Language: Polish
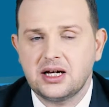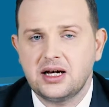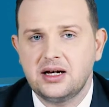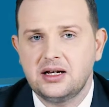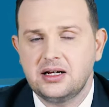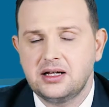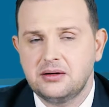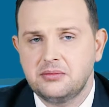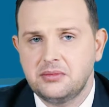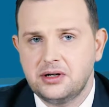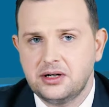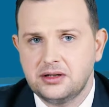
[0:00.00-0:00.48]
te
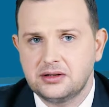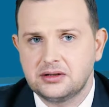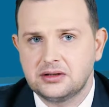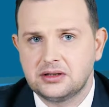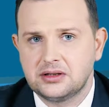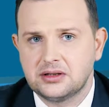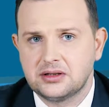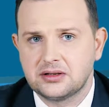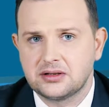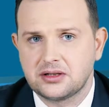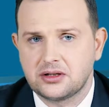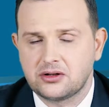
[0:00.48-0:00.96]

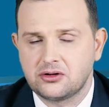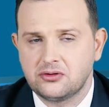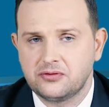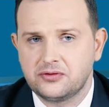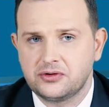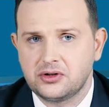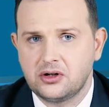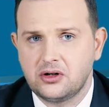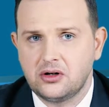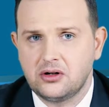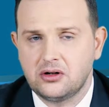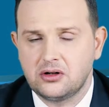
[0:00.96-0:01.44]
elementy,
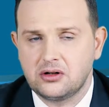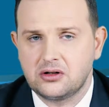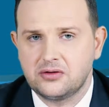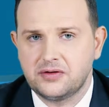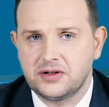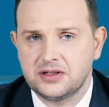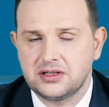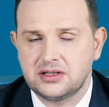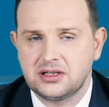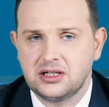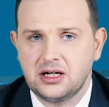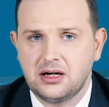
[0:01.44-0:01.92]
zarówno
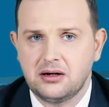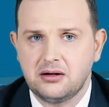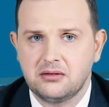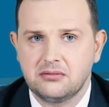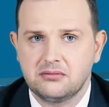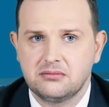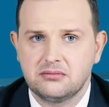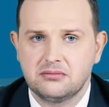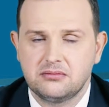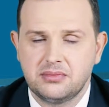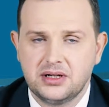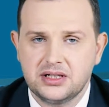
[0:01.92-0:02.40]
kwestia
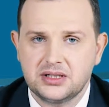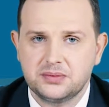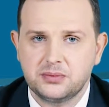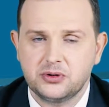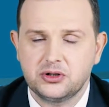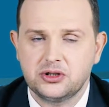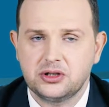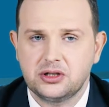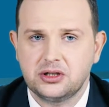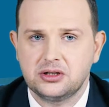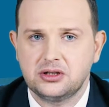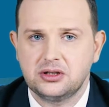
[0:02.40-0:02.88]

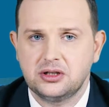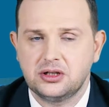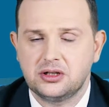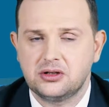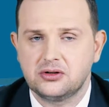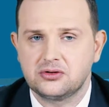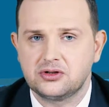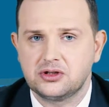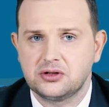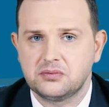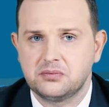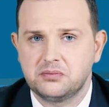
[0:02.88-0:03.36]

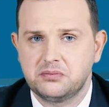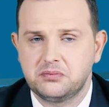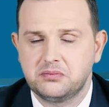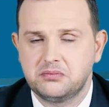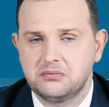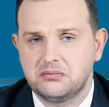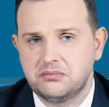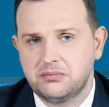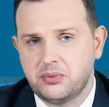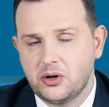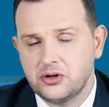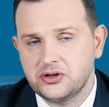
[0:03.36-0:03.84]
bezpośredniego czy
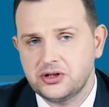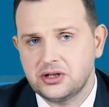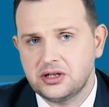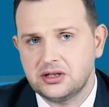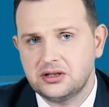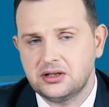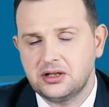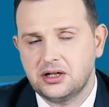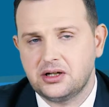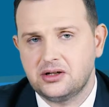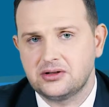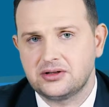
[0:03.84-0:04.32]

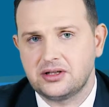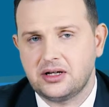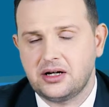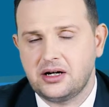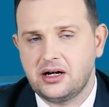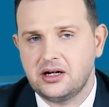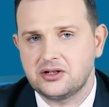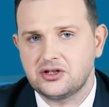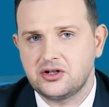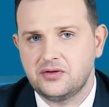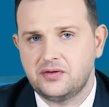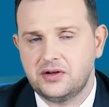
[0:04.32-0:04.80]
pośredniego
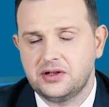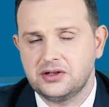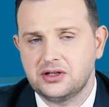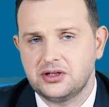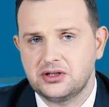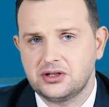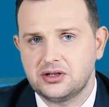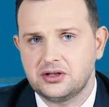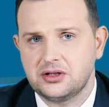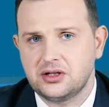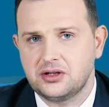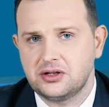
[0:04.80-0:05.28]
zaangażowania
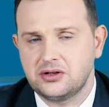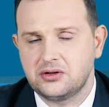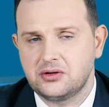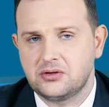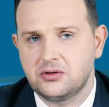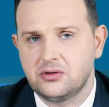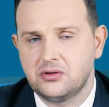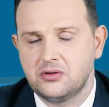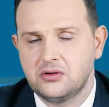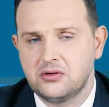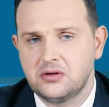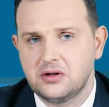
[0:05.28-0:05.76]
się na
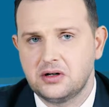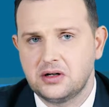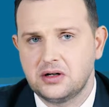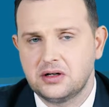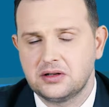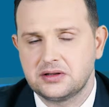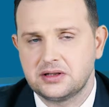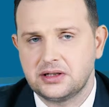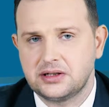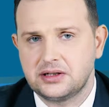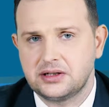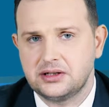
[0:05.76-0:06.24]
rynku
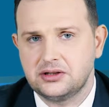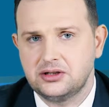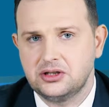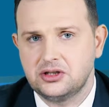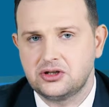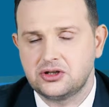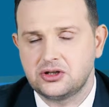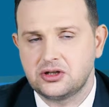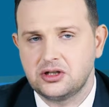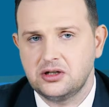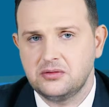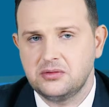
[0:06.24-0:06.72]
e,
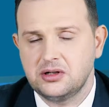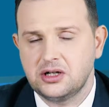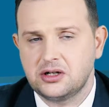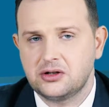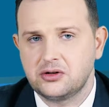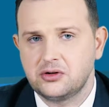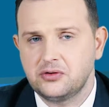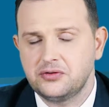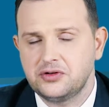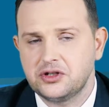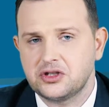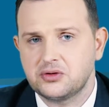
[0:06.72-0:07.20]
zagranicznym, jak
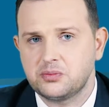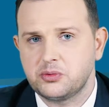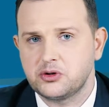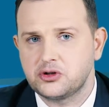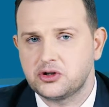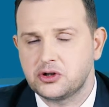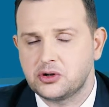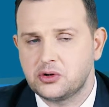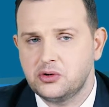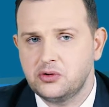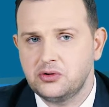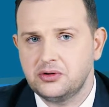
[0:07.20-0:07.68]
również
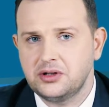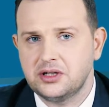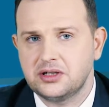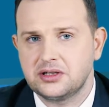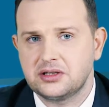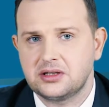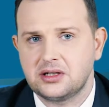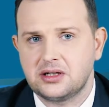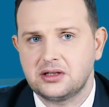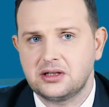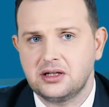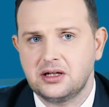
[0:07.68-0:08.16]
poszczególne
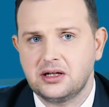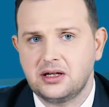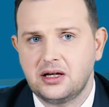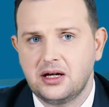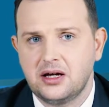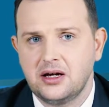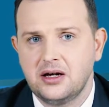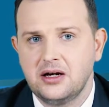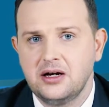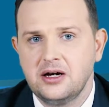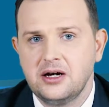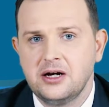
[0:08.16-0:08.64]

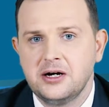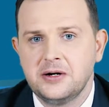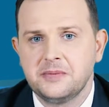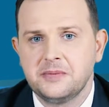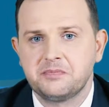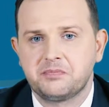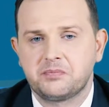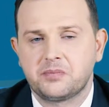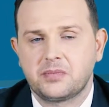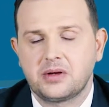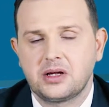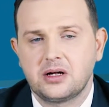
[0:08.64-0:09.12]
strategie
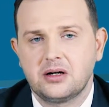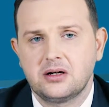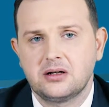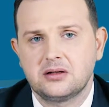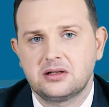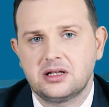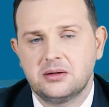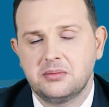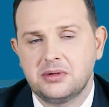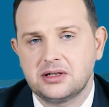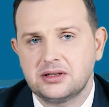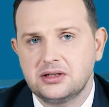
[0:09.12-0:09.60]
mm,
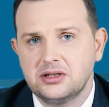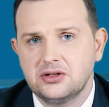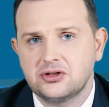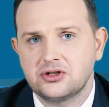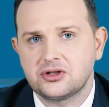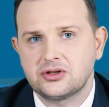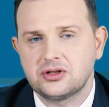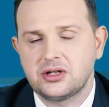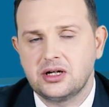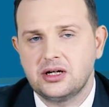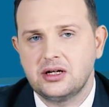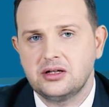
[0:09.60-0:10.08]

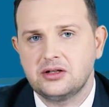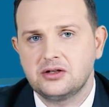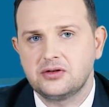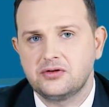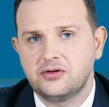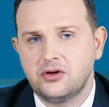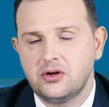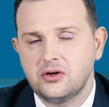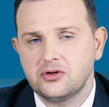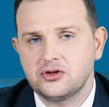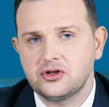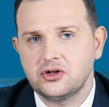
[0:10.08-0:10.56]
tematyczne
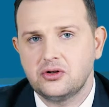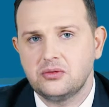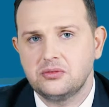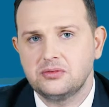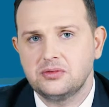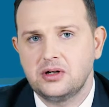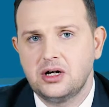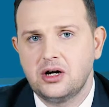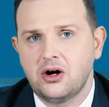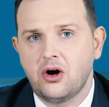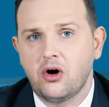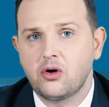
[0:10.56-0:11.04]
tworzą
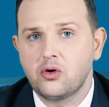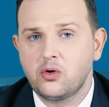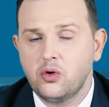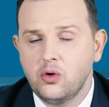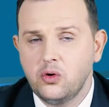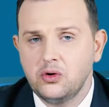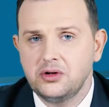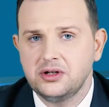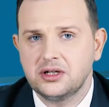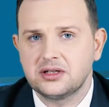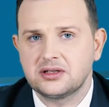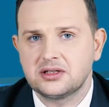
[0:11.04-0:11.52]

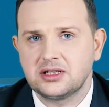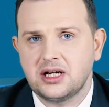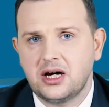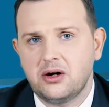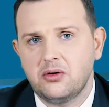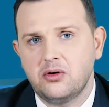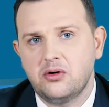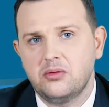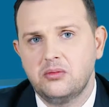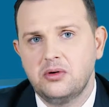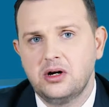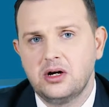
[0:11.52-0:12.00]
ogólnie
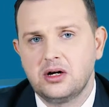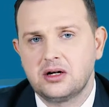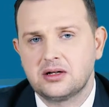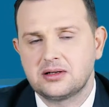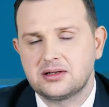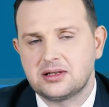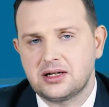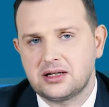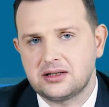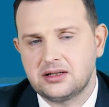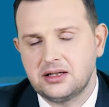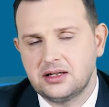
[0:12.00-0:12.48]
całą
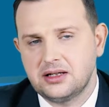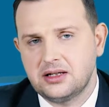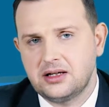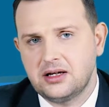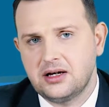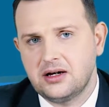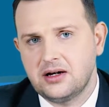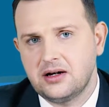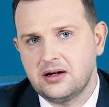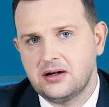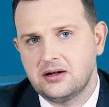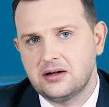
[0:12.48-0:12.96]
strategię
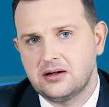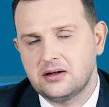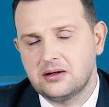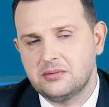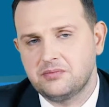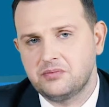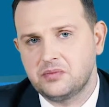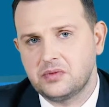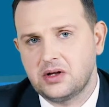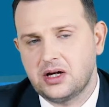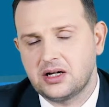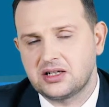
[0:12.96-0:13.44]
strategię
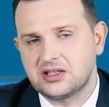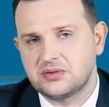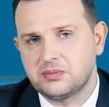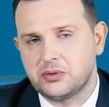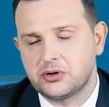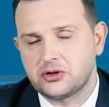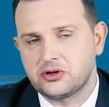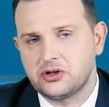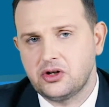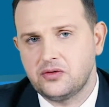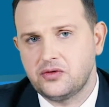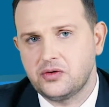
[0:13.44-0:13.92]

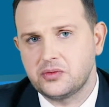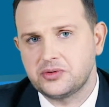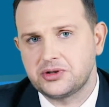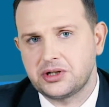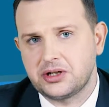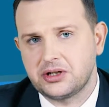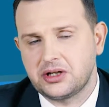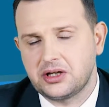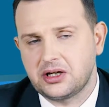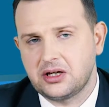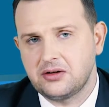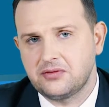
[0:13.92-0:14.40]
eksportową,
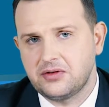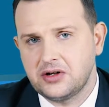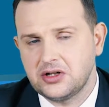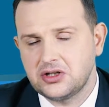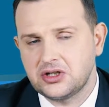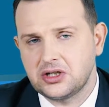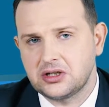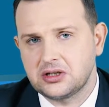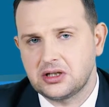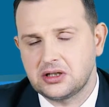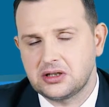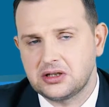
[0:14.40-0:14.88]
strategię
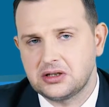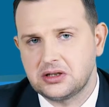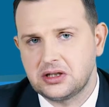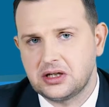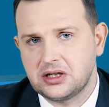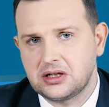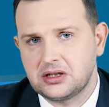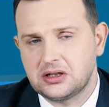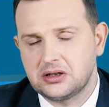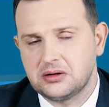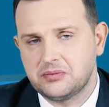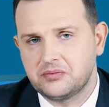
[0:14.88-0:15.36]
wejścia na
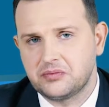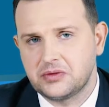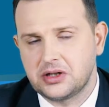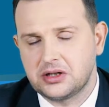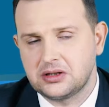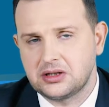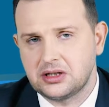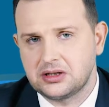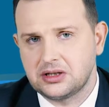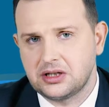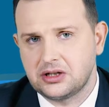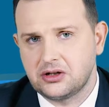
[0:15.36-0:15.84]
rynek
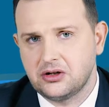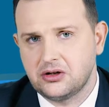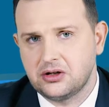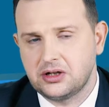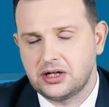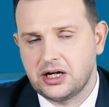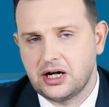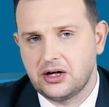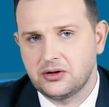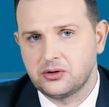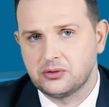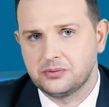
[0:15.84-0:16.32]
danego
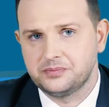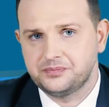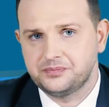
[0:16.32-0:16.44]
kraju.